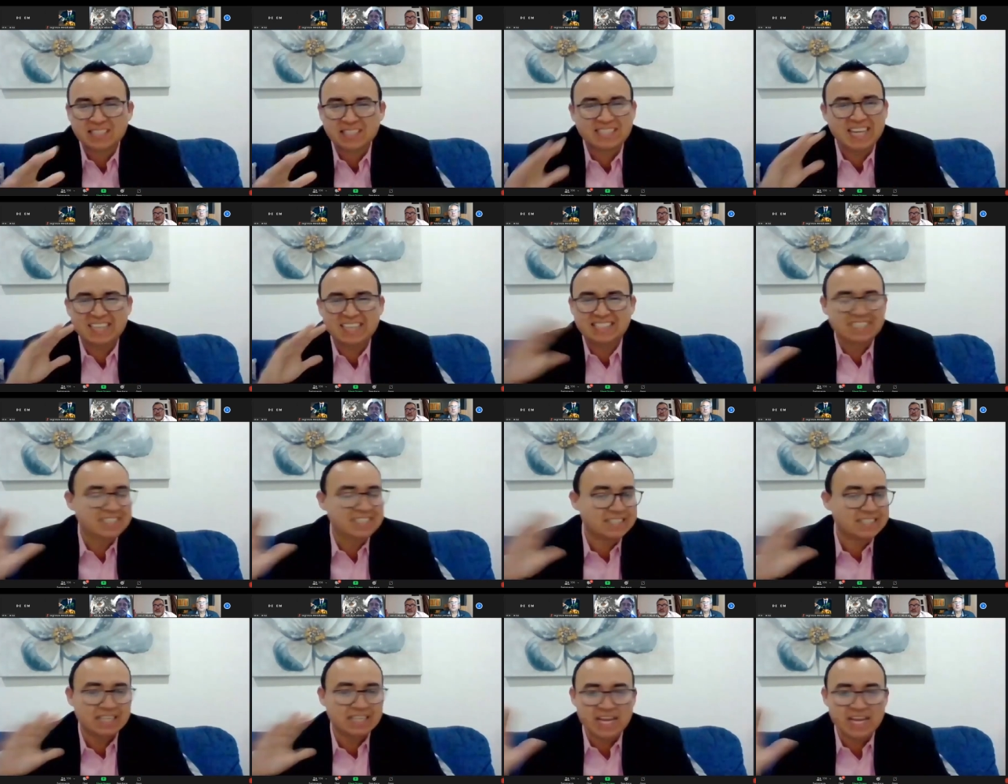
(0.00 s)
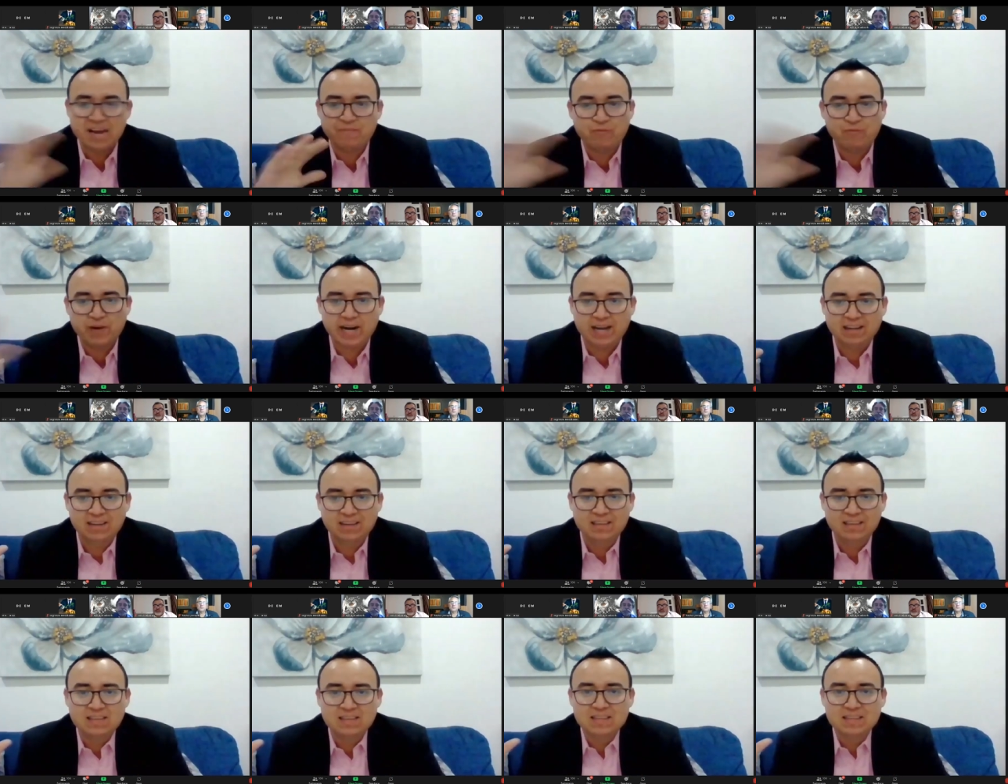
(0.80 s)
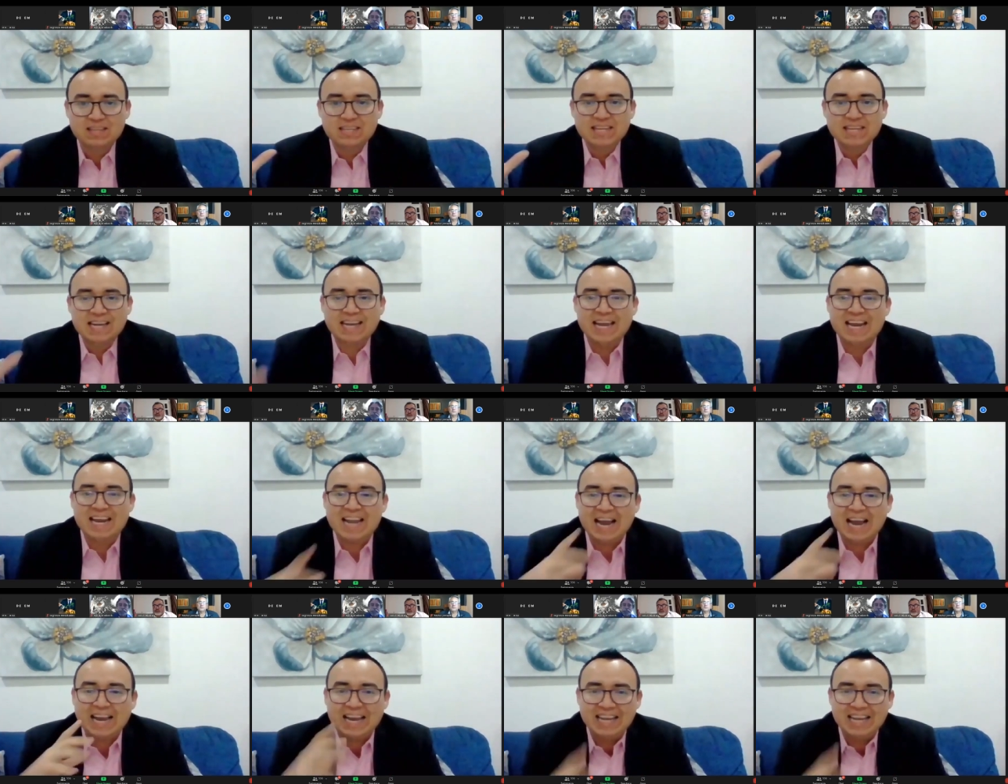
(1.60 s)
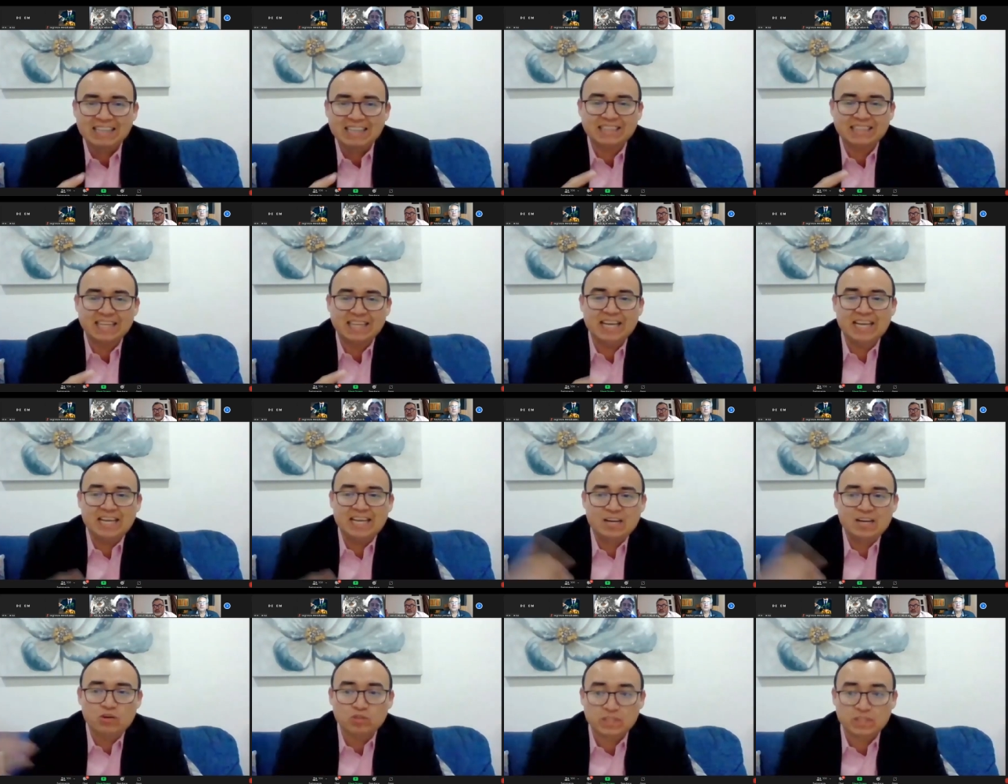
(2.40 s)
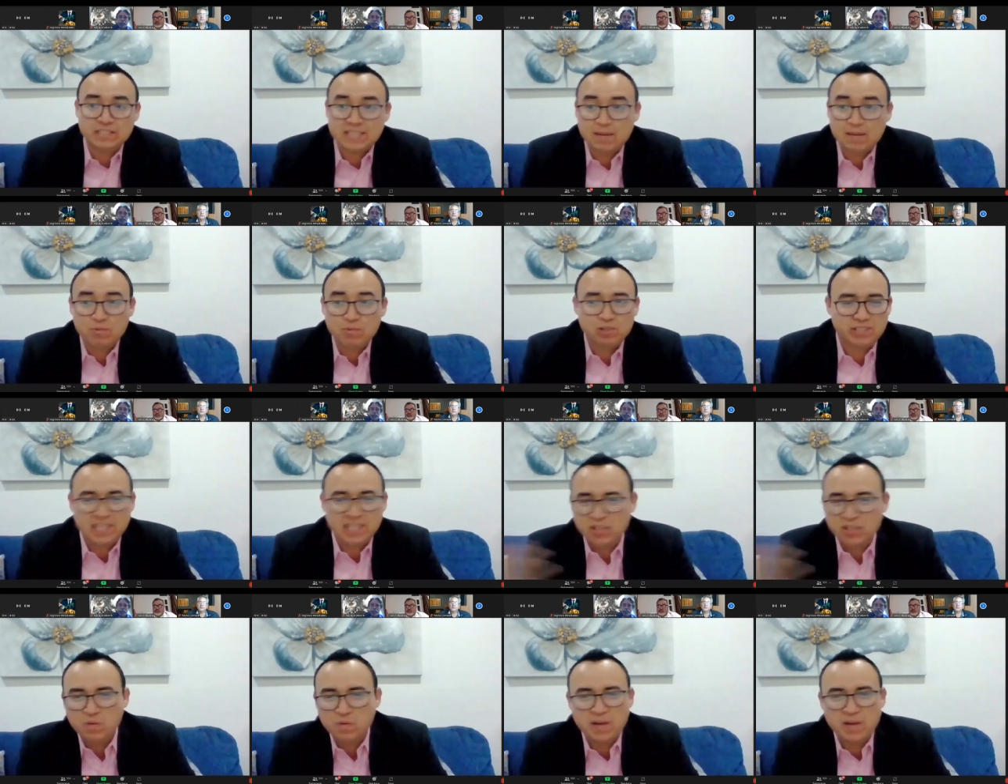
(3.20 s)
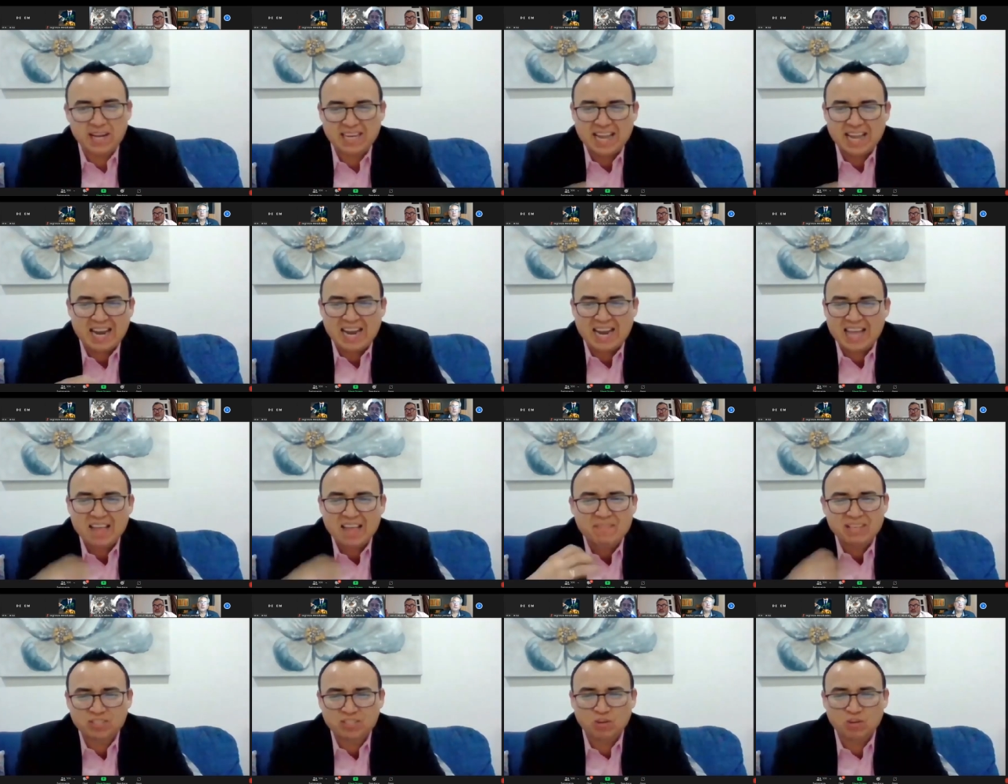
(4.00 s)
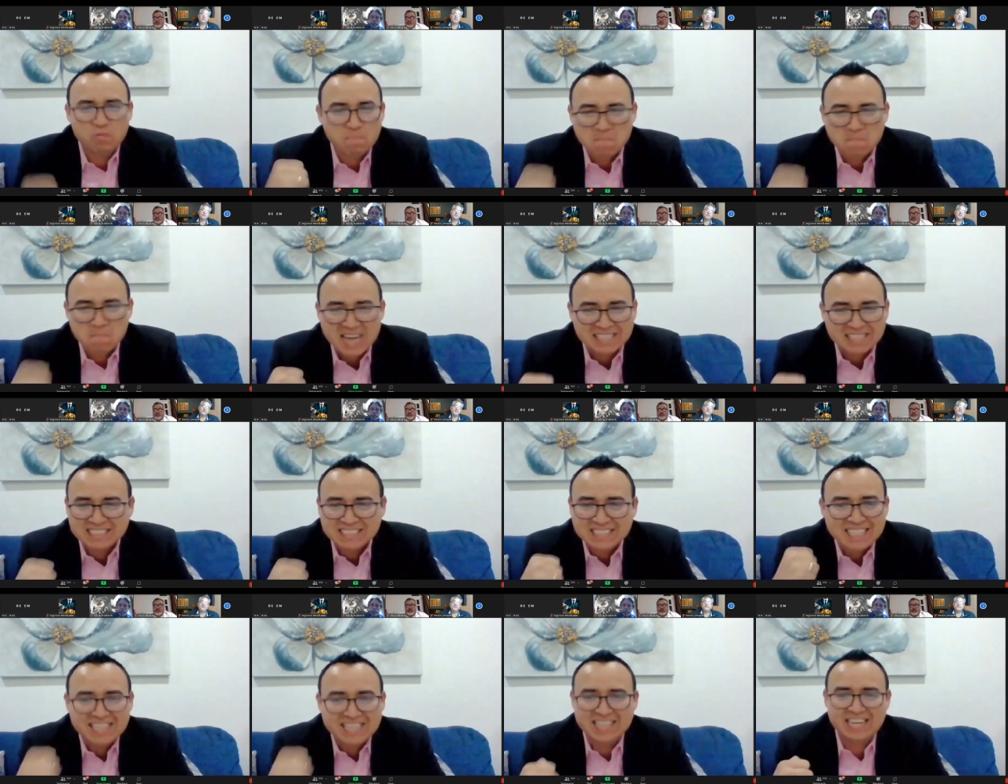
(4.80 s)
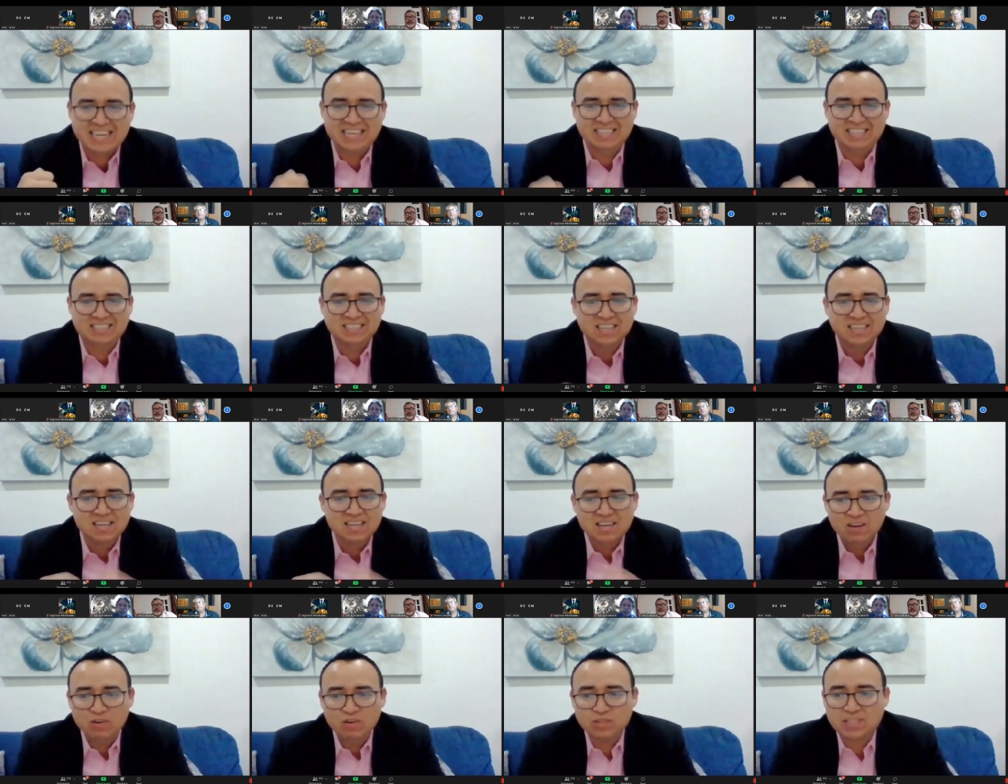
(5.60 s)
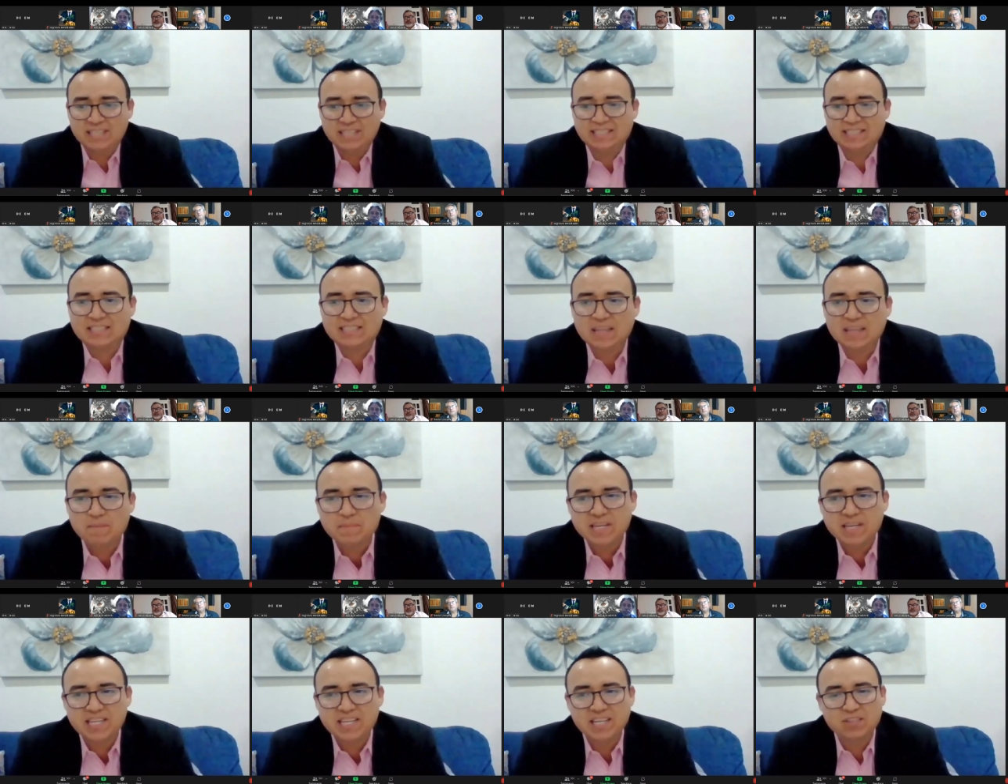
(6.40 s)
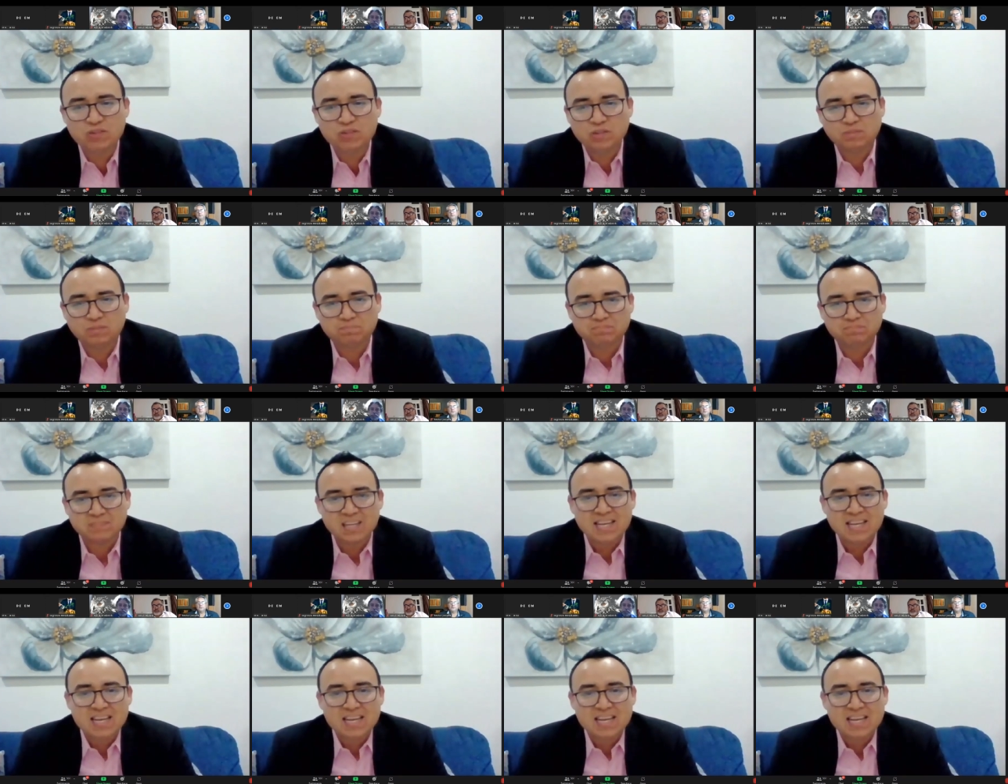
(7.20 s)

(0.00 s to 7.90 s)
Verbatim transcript: que existen allá afuera, que la gente nos está volteando a ver, que cada vez son más líderes los que se están viniendo,